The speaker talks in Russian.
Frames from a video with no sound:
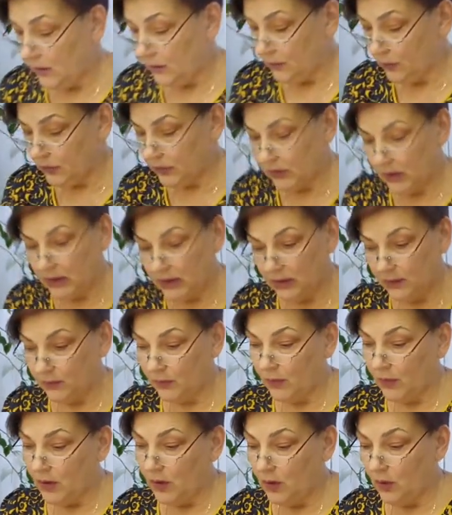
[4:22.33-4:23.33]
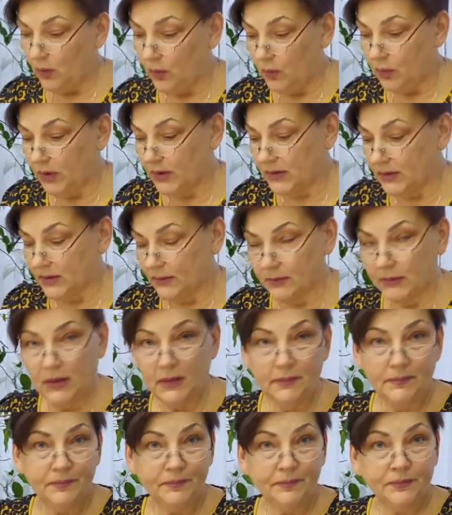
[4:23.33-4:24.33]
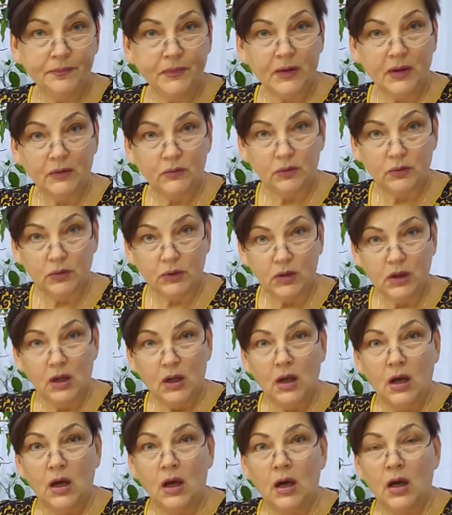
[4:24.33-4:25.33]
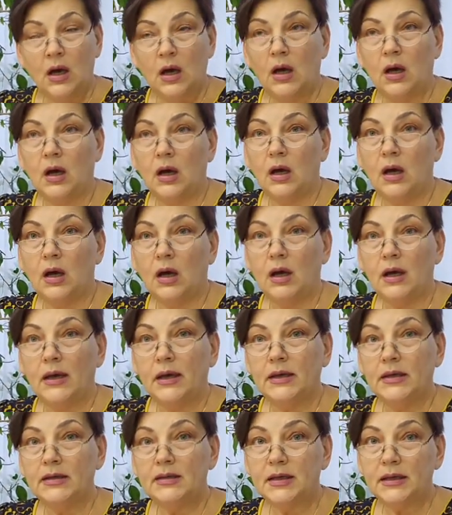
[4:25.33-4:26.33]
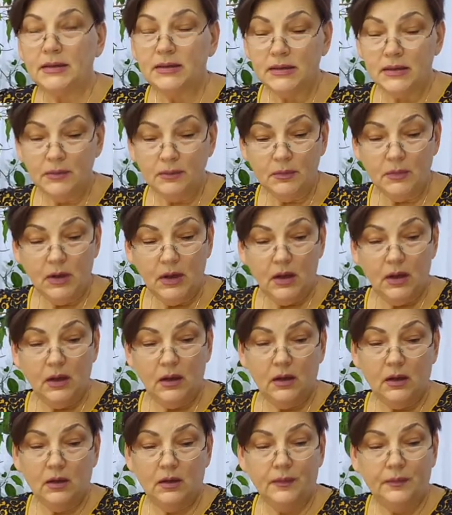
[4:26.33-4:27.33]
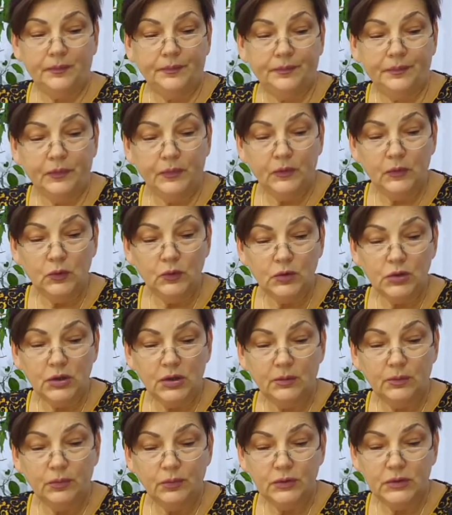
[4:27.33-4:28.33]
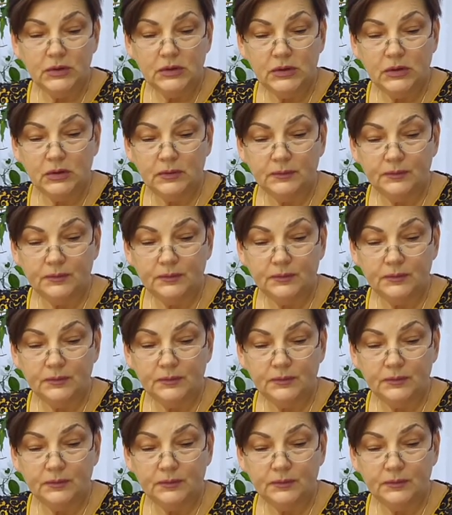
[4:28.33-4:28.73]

Вот таким образом, да? Вот. А, и затем а, нужно будет